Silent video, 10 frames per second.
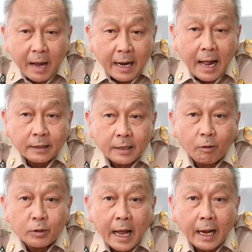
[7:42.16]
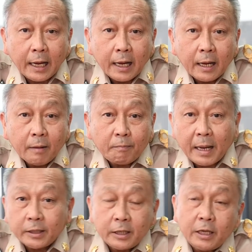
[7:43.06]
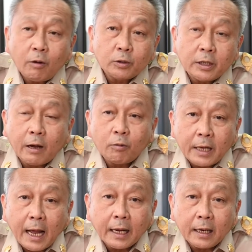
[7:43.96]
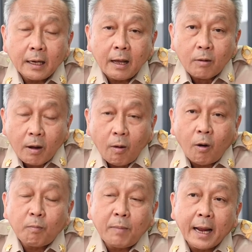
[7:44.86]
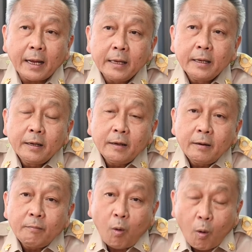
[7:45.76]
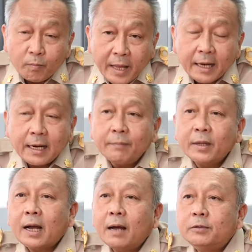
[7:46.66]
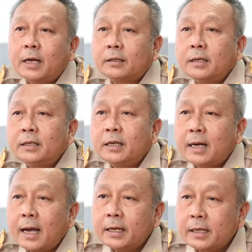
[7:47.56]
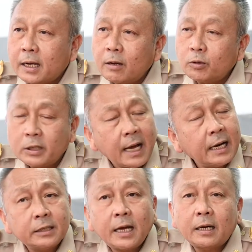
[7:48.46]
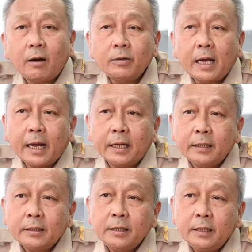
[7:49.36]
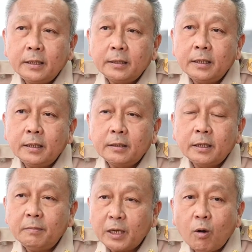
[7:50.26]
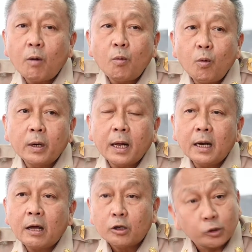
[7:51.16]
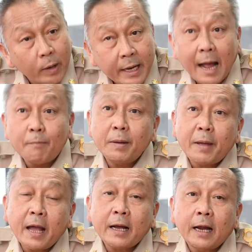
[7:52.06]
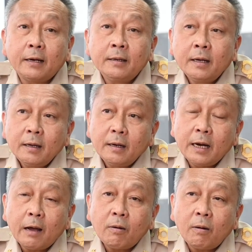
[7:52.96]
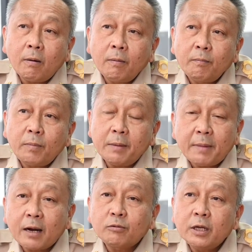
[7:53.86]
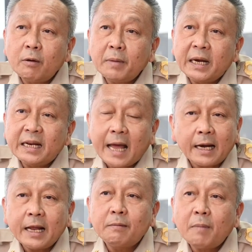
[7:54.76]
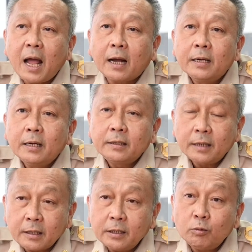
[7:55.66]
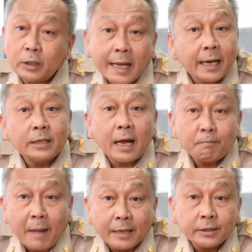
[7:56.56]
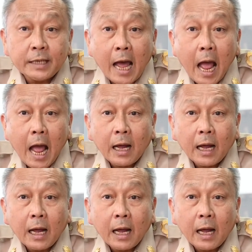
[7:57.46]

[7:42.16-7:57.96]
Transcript: พักค้างที่เขาใหญ่ ไปเที่ยวที่เขาใหญ่แล้วก็ออกไป ผมแนะนำนะครับอย่างเช่นที่ใกล้เคียงกับอุทยานแห่งชาติเขาใหญ่ที่ที่ที่มีข้อมูลนะแล้วก็สวยงามไม่แพ้กัน แล้วก็ปริมาณท่องเที่ยวไม่ได้หนาแน่นมาก นั่นคืออุทยานแห่งชาติปางสีดา